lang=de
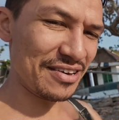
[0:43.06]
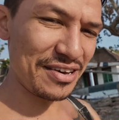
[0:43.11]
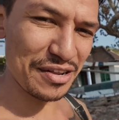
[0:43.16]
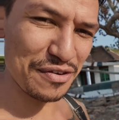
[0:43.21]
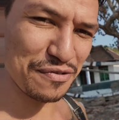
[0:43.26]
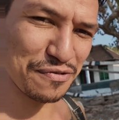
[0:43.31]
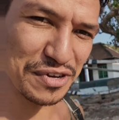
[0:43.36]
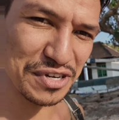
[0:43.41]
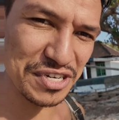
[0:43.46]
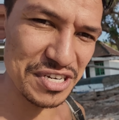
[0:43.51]
Ja,
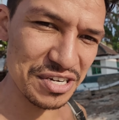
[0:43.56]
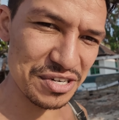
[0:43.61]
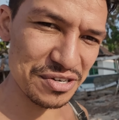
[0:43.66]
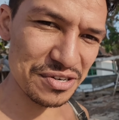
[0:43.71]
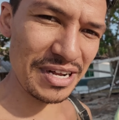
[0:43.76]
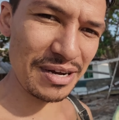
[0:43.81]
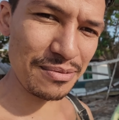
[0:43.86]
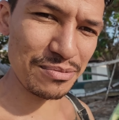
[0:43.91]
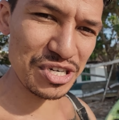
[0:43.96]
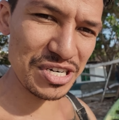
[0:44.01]
die Fischer
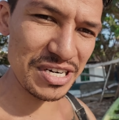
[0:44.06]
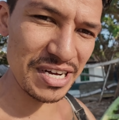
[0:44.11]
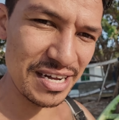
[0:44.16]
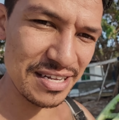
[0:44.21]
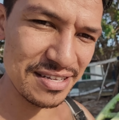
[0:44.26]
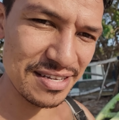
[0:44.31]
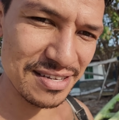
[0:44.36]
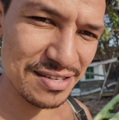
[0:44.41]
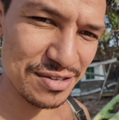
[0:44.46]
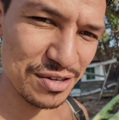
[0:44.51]
schon am
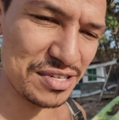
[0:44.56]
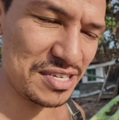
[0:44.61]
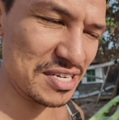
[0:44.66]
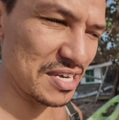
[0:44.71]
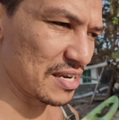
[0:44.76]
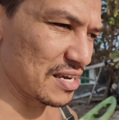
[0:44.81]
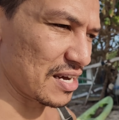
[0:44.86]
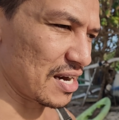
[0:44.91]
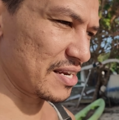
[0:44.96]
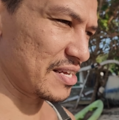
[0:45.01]
Start,
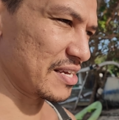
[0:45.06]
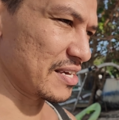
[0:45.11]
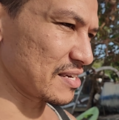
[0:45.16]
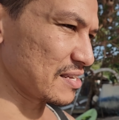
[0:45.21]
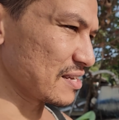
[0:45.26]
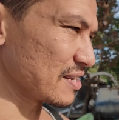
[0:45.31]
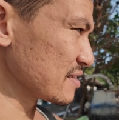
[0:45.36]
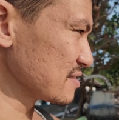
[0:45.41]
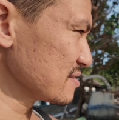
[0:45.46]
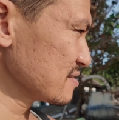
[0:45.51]
sortieren gerade ihre
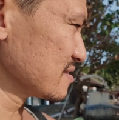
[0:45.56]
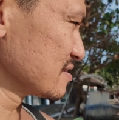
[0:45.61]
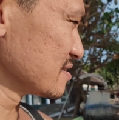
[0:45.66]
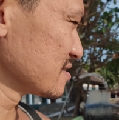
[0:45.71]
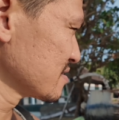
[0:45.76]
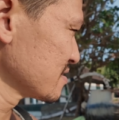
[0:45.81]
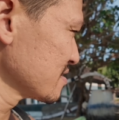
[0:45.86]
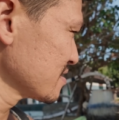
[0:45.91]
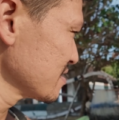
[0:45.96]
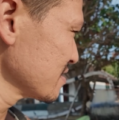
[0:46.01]
Netze.
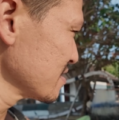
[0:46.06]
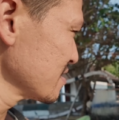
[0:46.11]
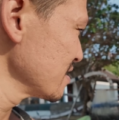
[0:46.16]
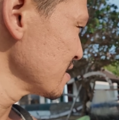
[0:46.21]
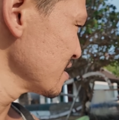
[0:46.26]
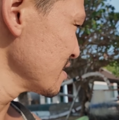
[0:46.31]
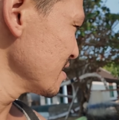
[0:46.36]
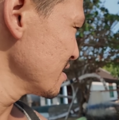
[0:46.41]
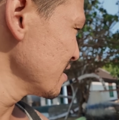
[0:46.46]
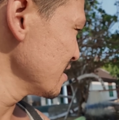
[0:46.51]

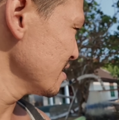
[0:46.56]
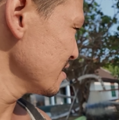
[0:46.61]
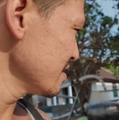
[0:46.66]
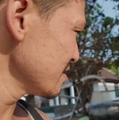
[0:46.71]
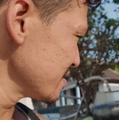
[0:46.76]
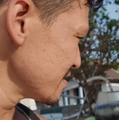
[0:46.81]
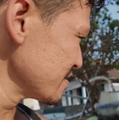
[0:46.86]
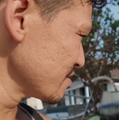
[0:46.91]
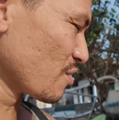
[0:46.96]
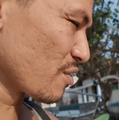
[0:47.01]

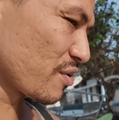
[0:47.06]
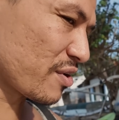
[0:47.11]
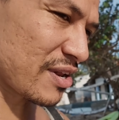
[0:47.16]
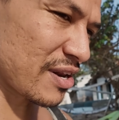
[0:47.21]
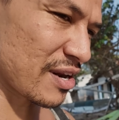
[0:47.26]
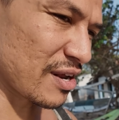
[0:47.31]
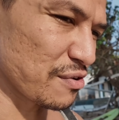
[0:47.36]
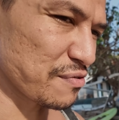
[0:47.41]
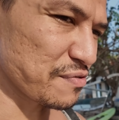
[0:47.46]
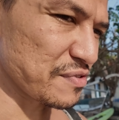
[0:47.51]
Die Gockel
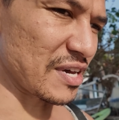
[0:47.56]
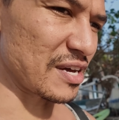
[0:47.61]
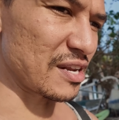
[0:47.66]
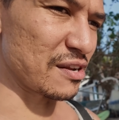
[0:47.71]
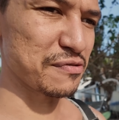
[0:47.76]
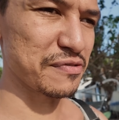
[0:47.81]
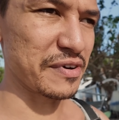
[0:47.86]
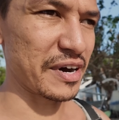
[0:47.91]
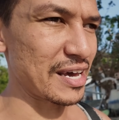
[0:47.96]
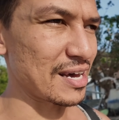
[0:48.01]
laufen hier
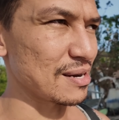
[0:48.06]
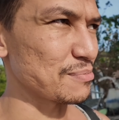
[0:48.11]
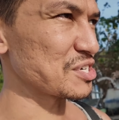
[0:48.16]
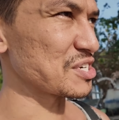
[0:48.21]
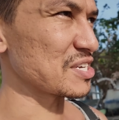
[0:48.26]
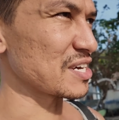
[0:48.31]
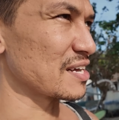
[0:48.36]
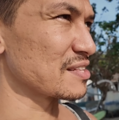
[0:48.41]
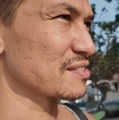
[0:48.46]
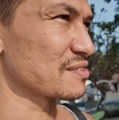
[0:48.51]
alle frei am
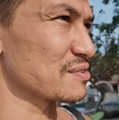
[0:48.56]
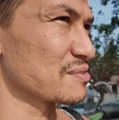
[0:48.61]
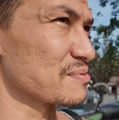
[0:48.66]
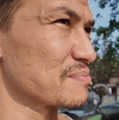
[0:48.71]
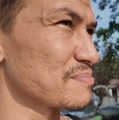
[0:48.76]
Strand